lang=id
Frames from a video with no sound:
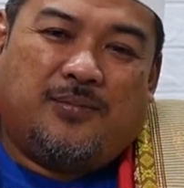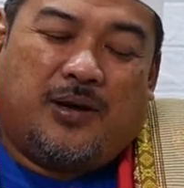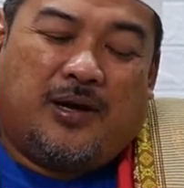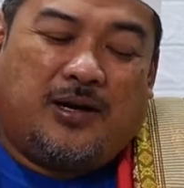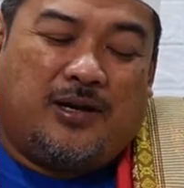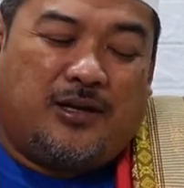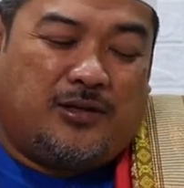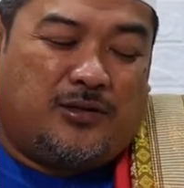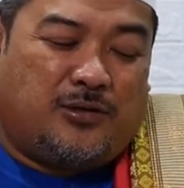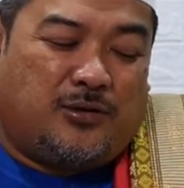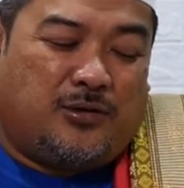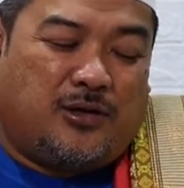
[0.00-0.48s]

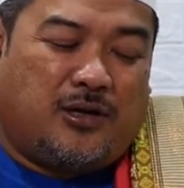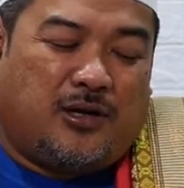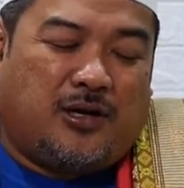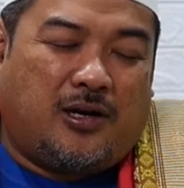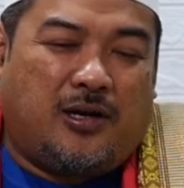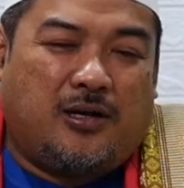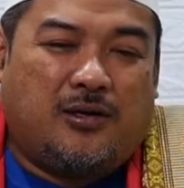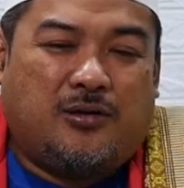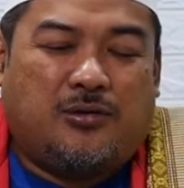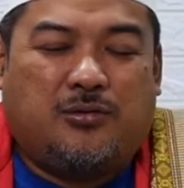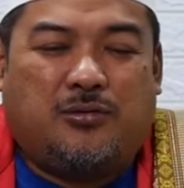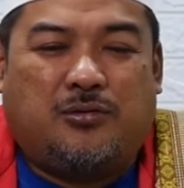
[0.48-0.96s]
Mari
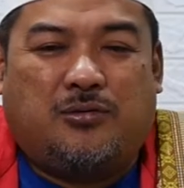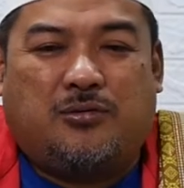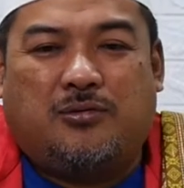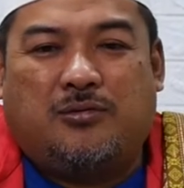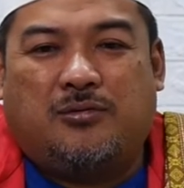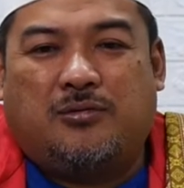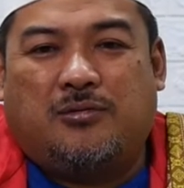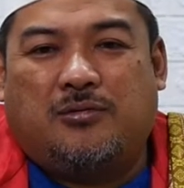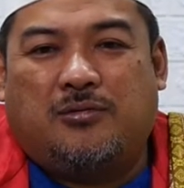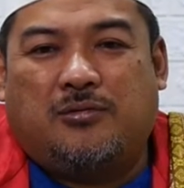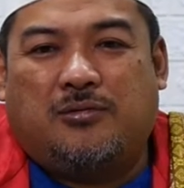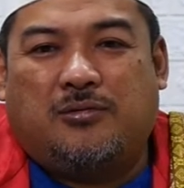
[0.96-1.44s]
saudaraku,
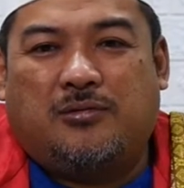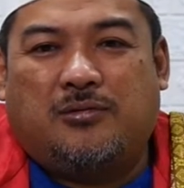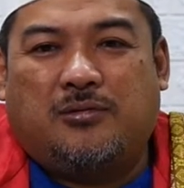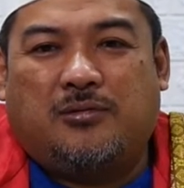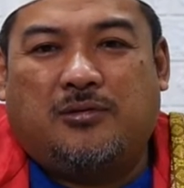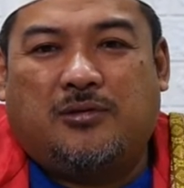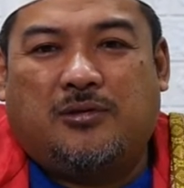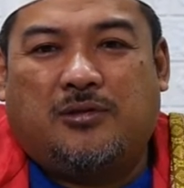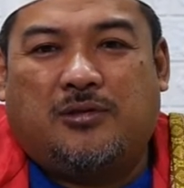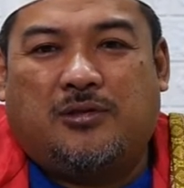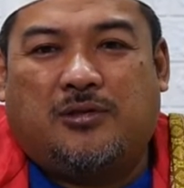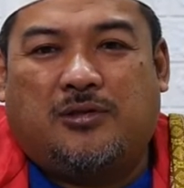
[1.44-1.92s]

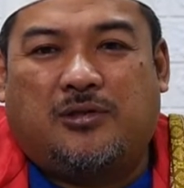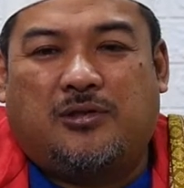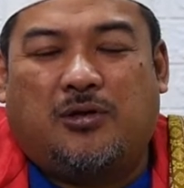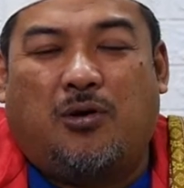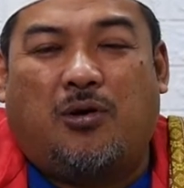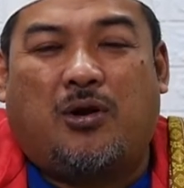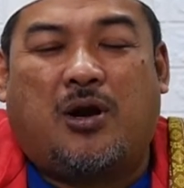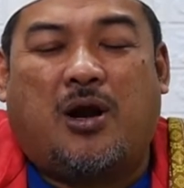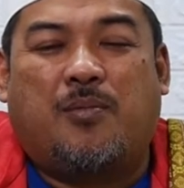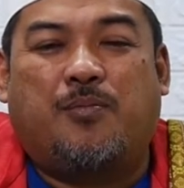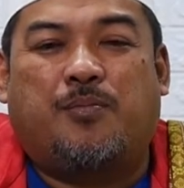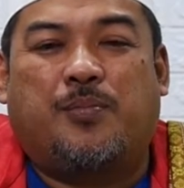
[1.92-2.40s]

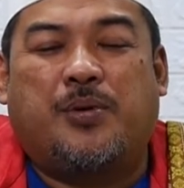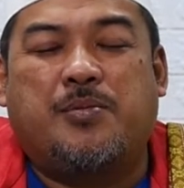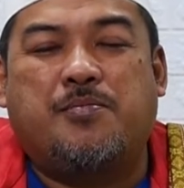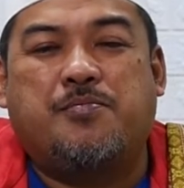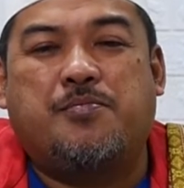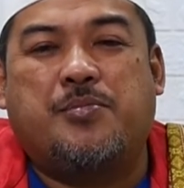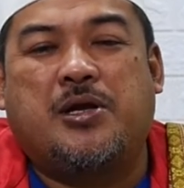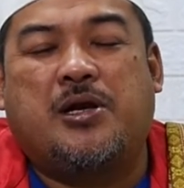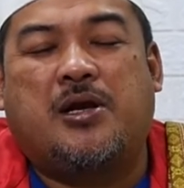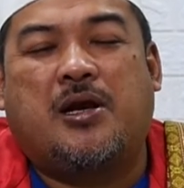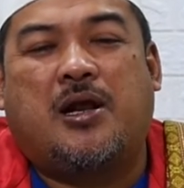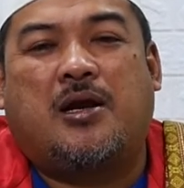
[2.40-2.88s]
seorang
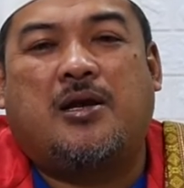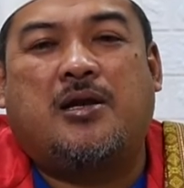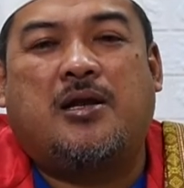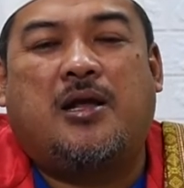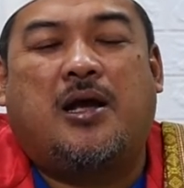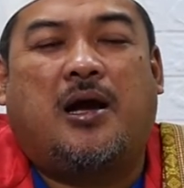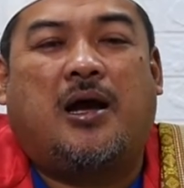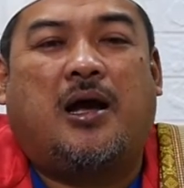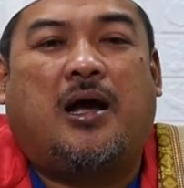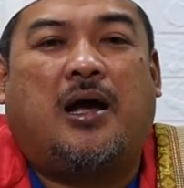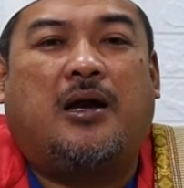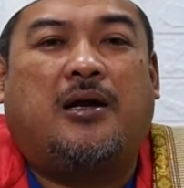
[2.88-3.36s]
pimpinan
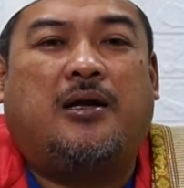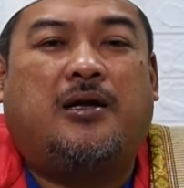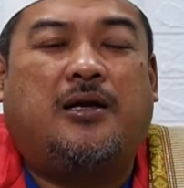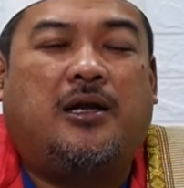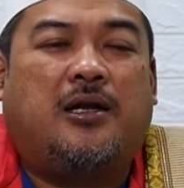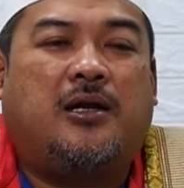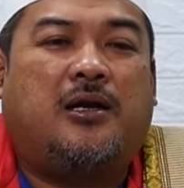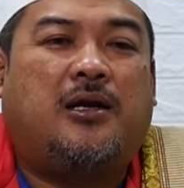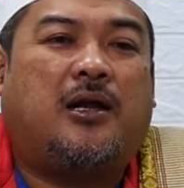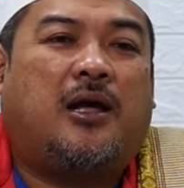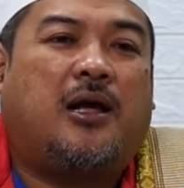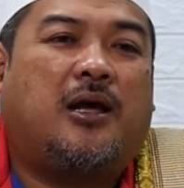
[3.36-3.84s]
yang
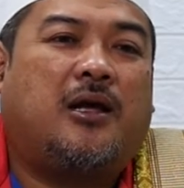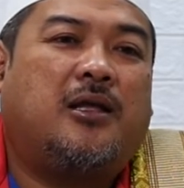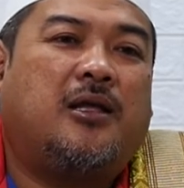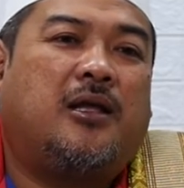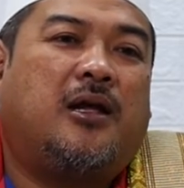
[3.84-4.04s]
adil lah